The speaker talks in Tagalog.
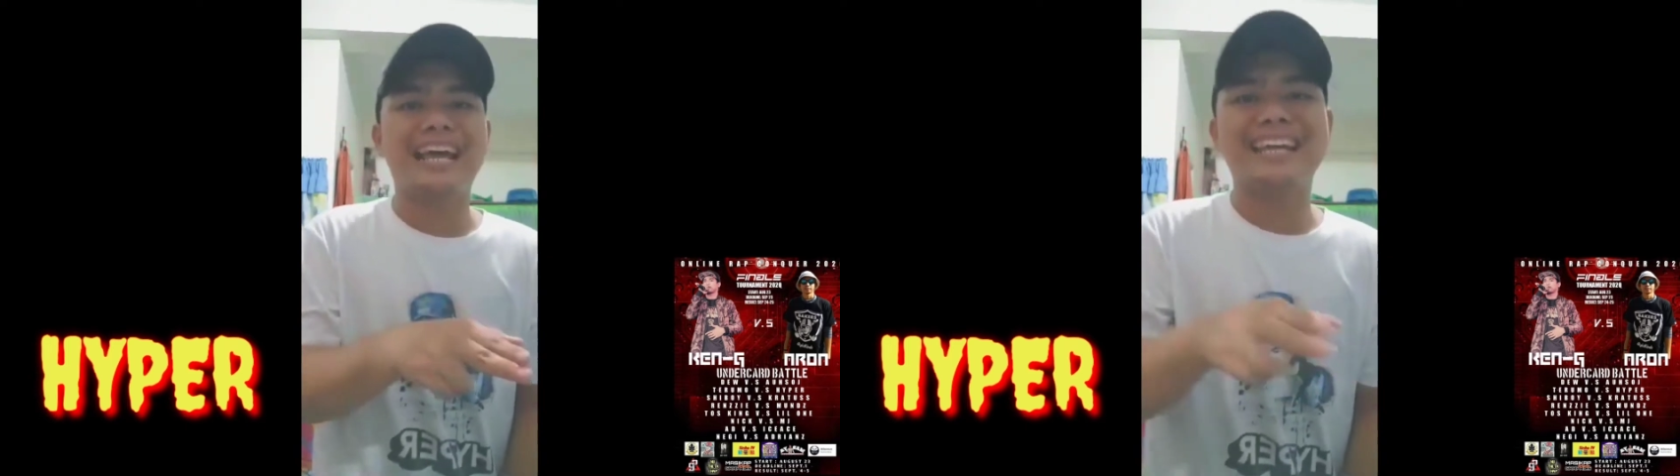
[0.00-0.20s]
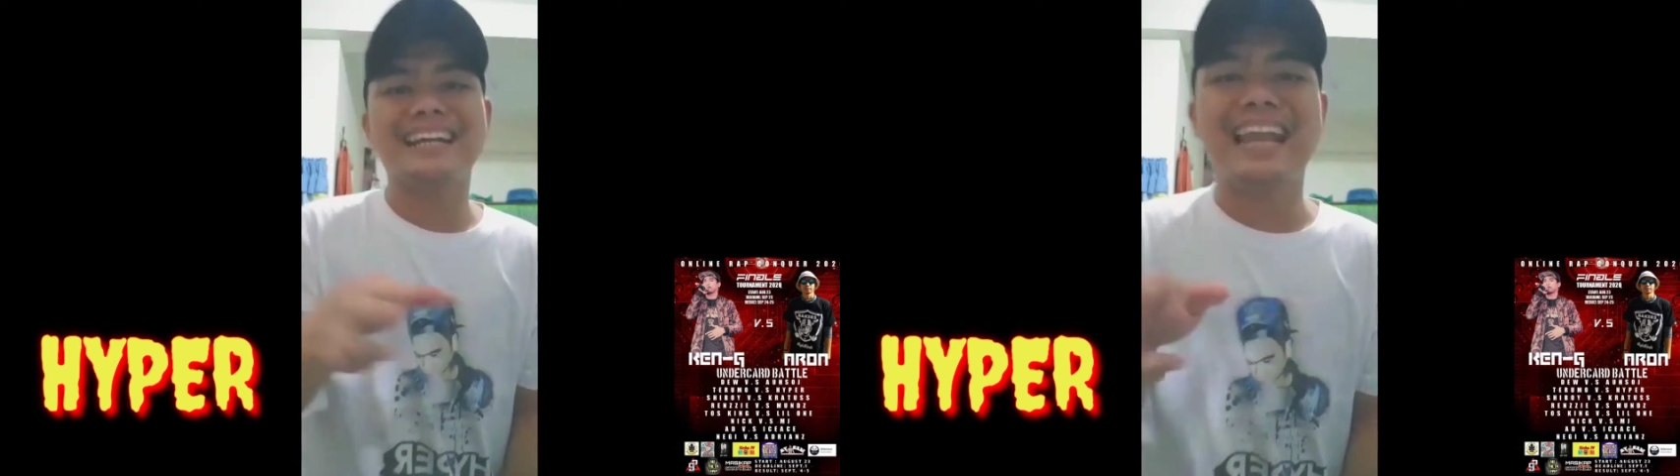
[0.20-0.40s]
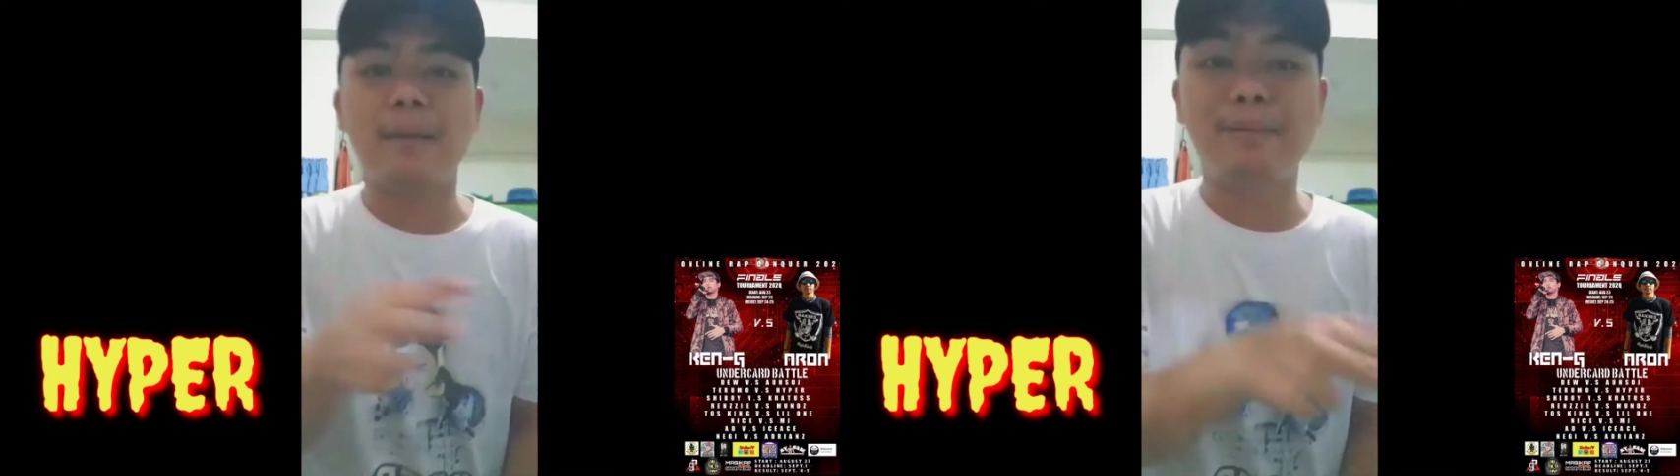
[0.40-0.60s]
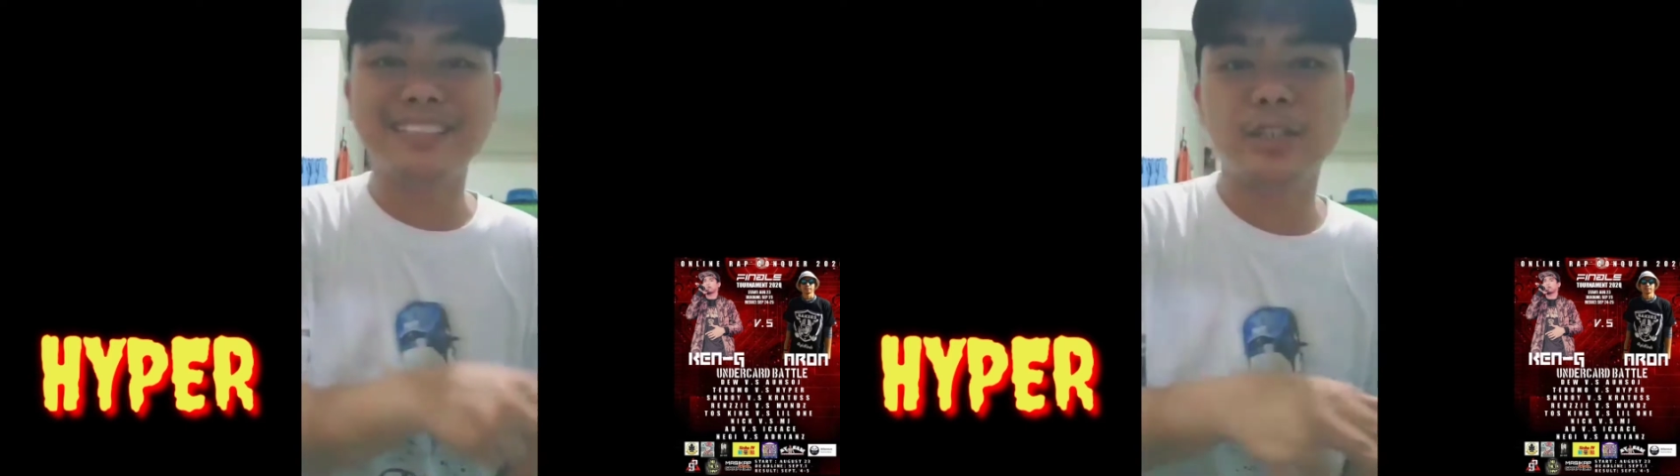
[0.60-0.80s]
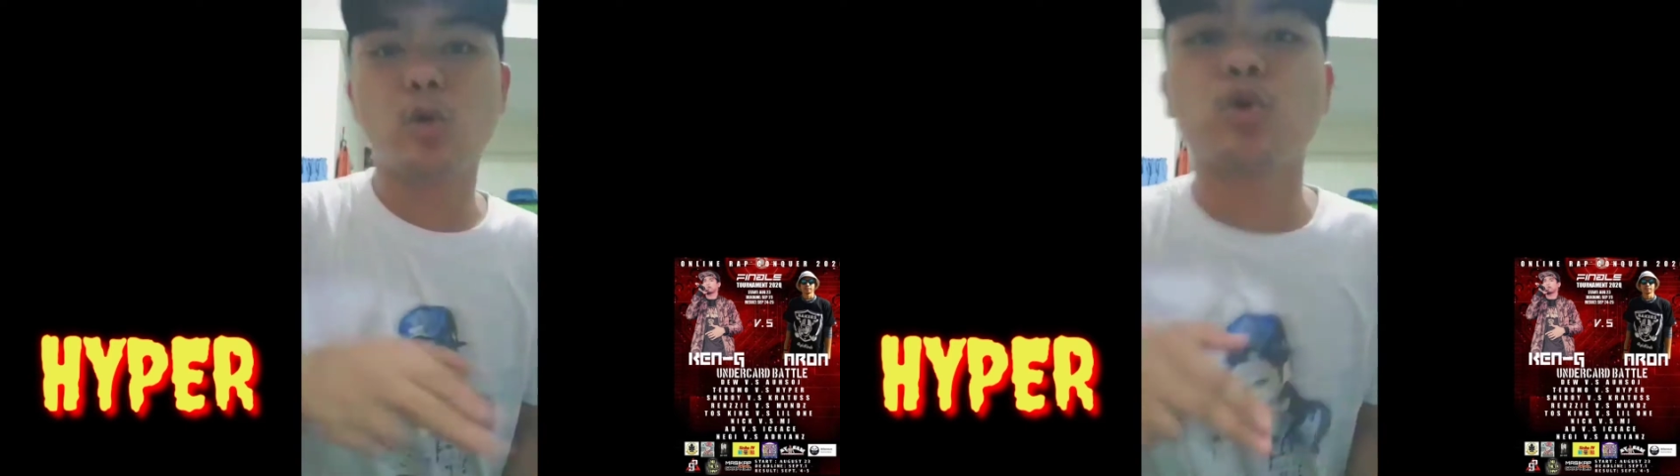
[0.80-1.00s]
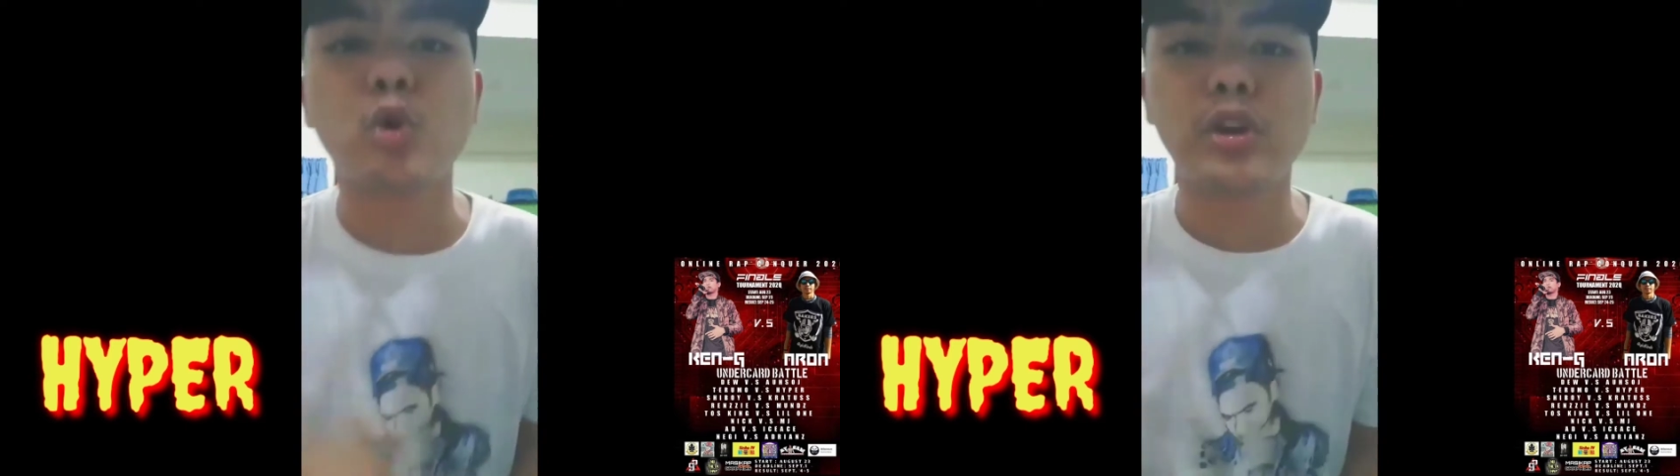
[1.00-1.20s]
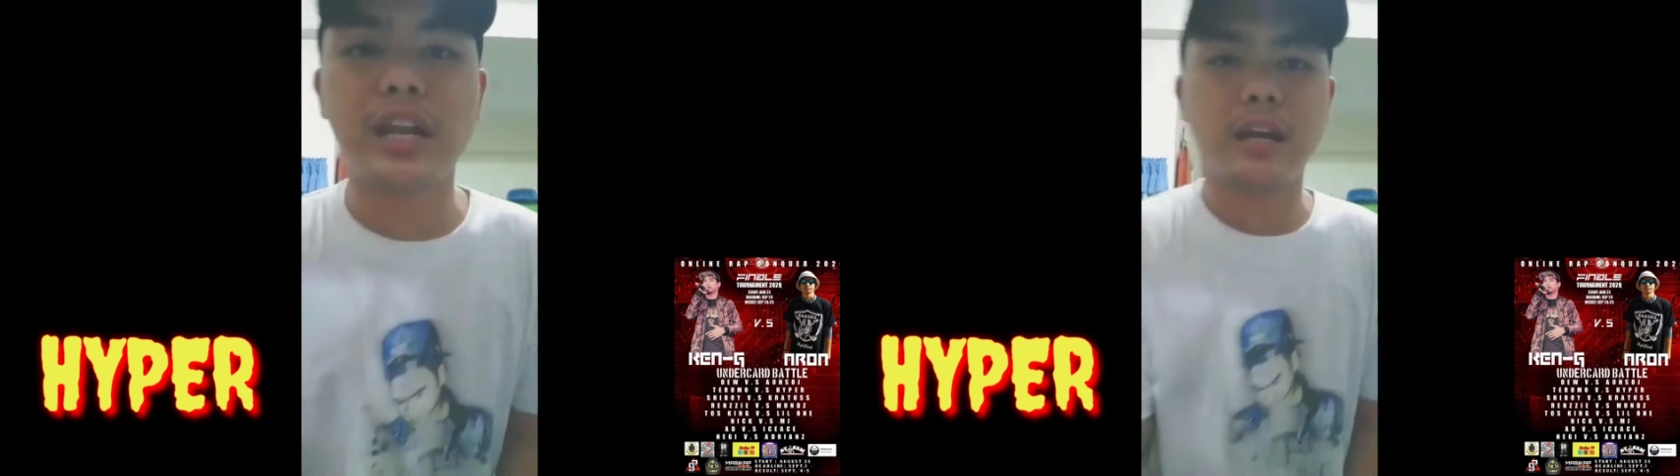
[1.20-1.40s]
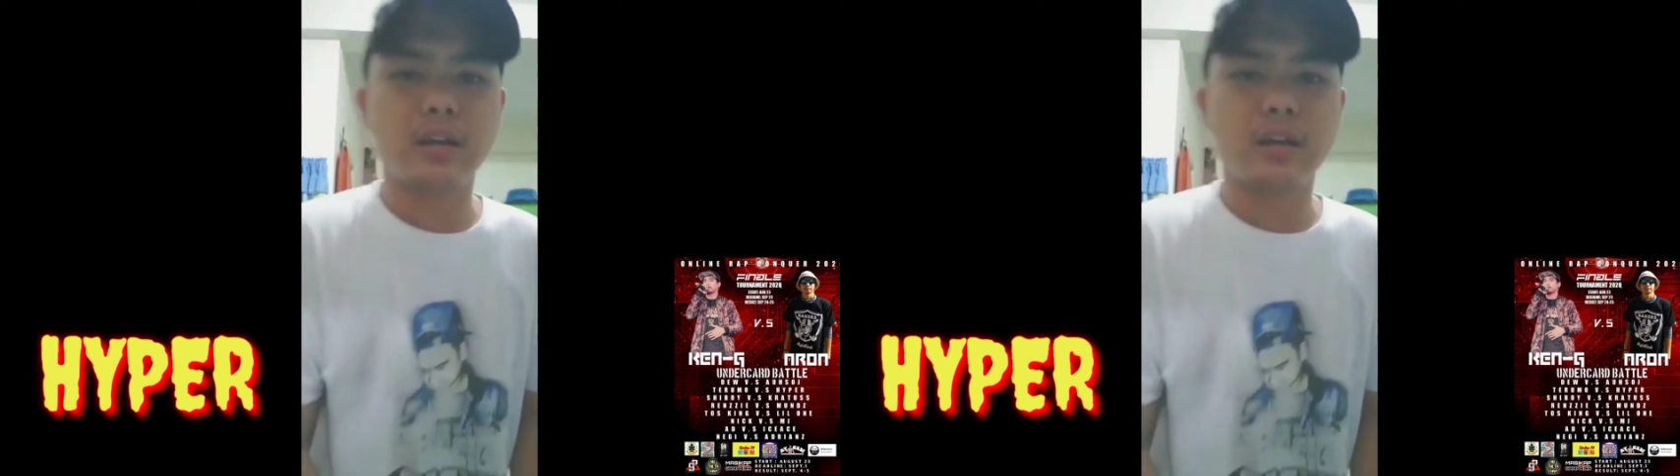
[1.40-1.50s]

yang laban sa corona.